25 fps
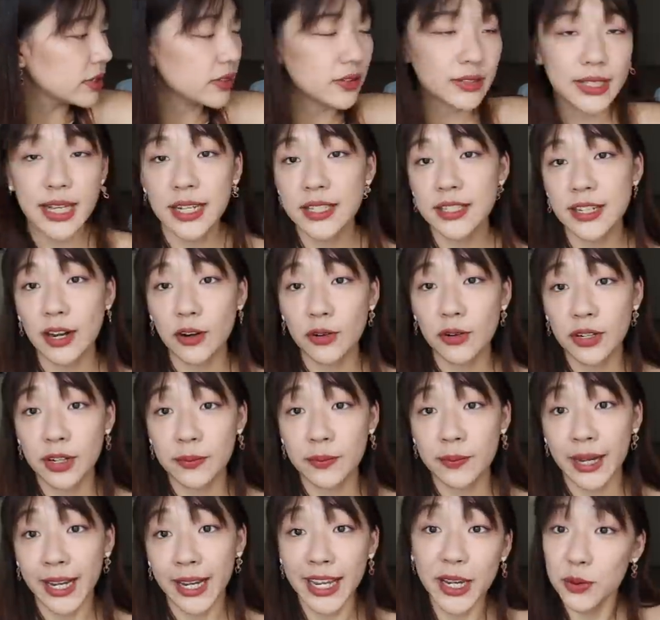司有在招
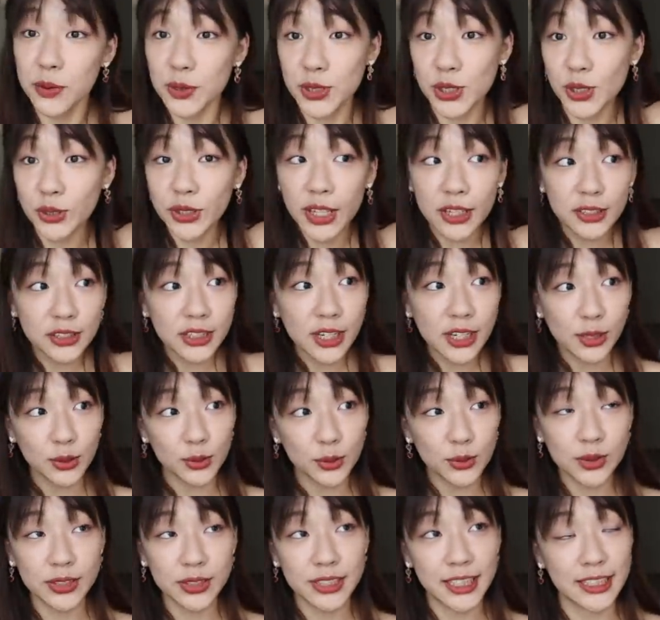人吗？我收到超
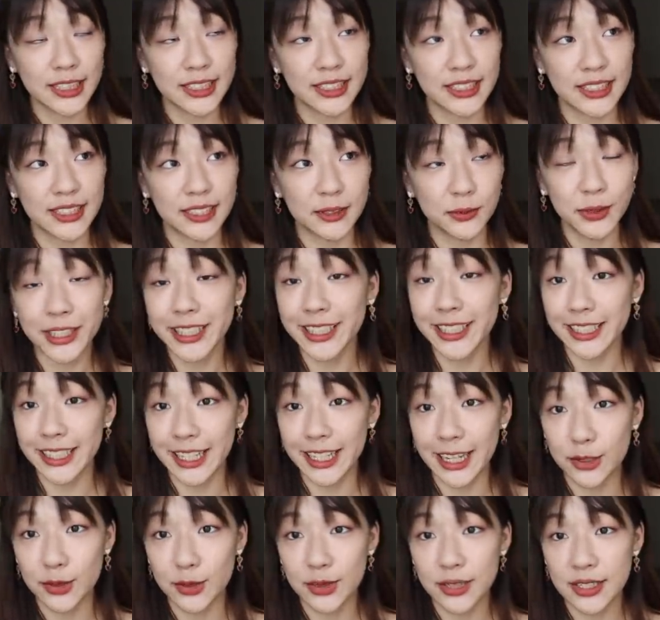多这样子的问
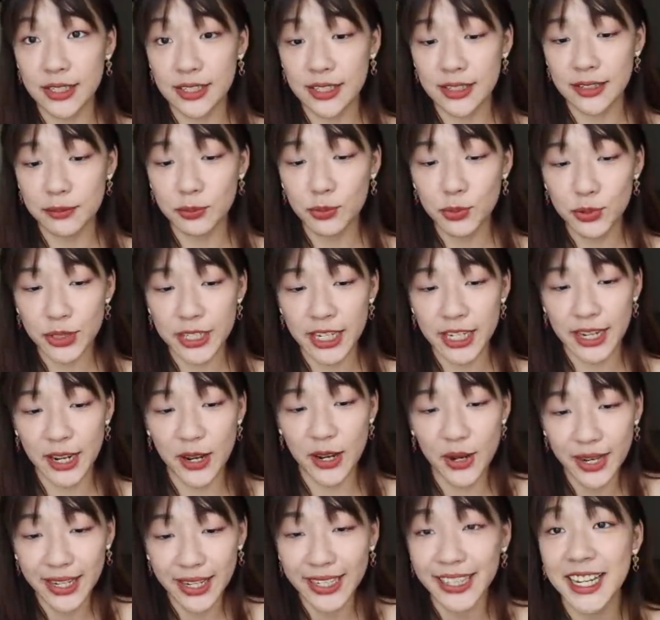题，就是目前的
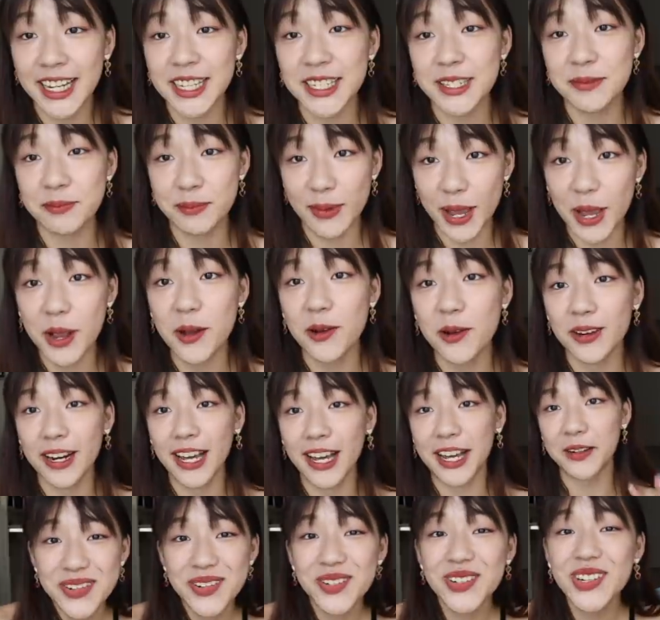话应该是没有
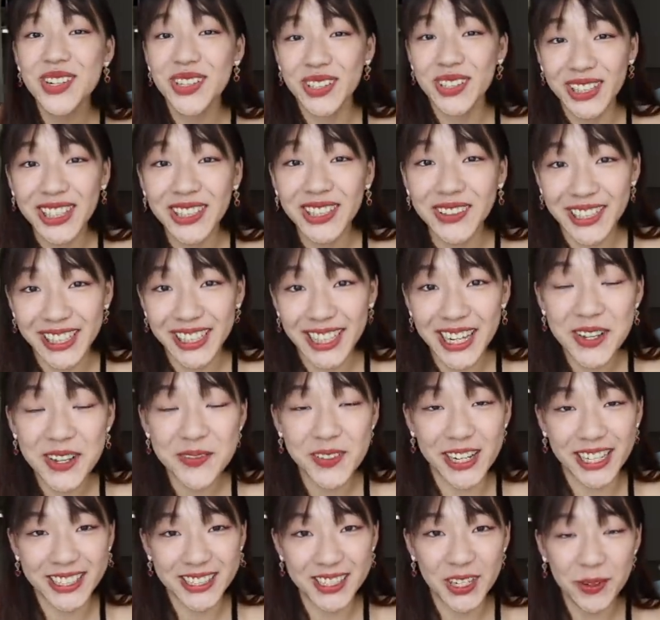啦。如果有的话，我应该会
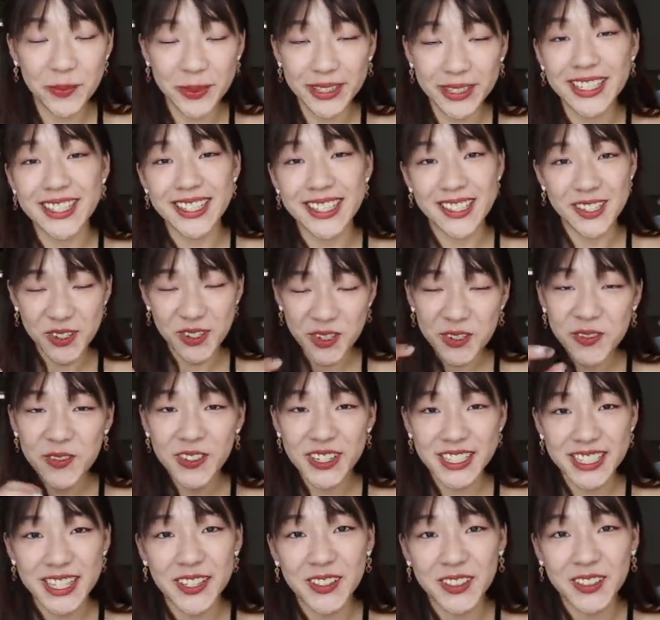把招聘的资讯
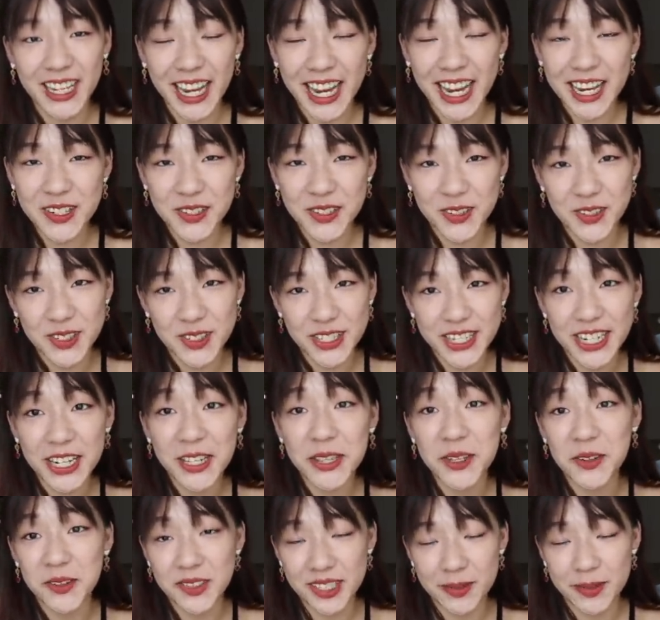放在我的 IG
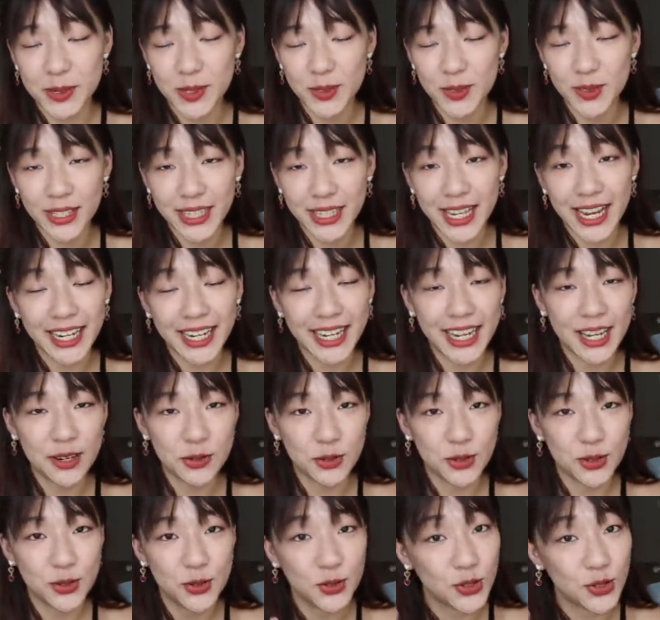限动上面，所以大家可以
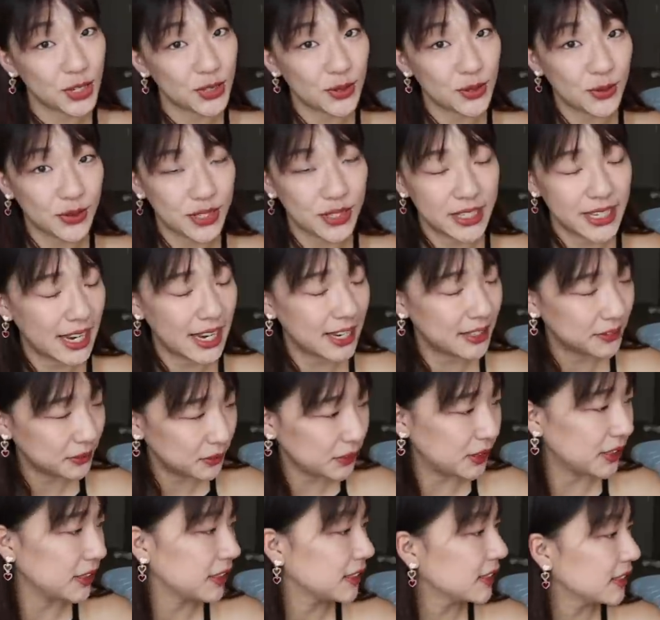去追踪一下。
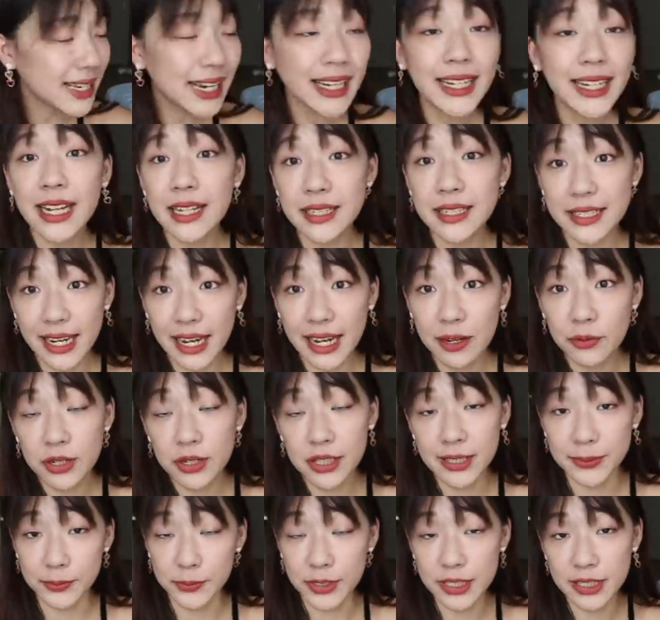对，香港家
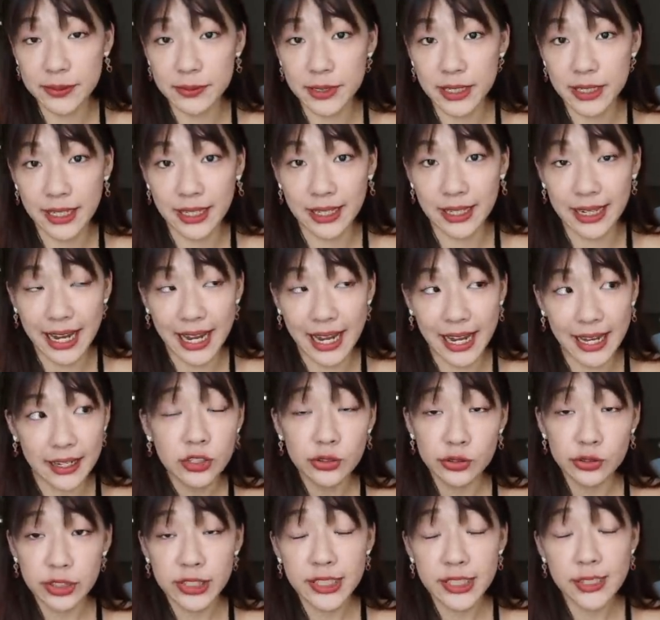为什么会这么可爱？
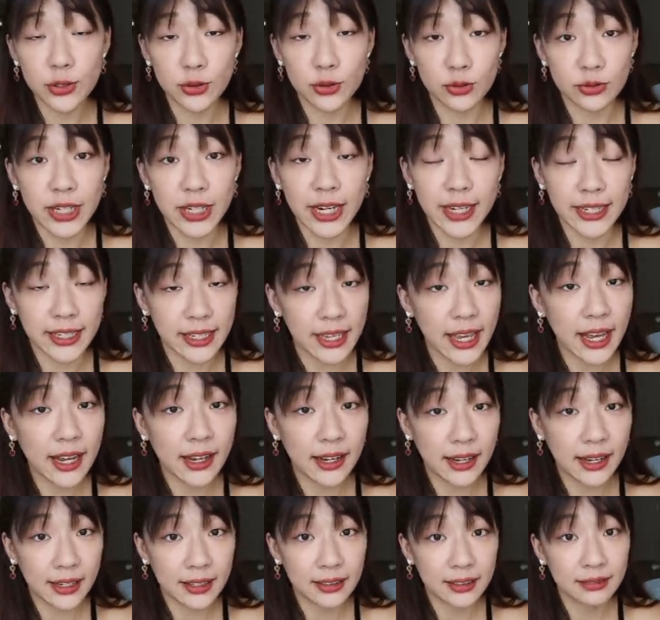就跟主人一
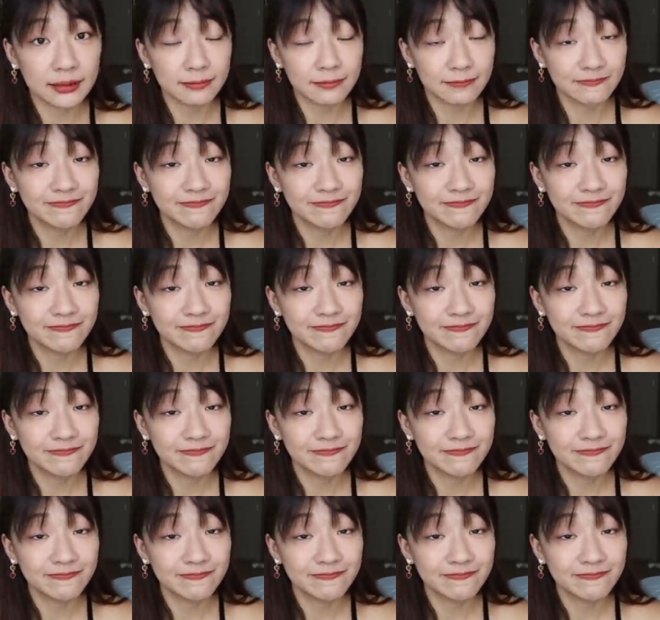样啊。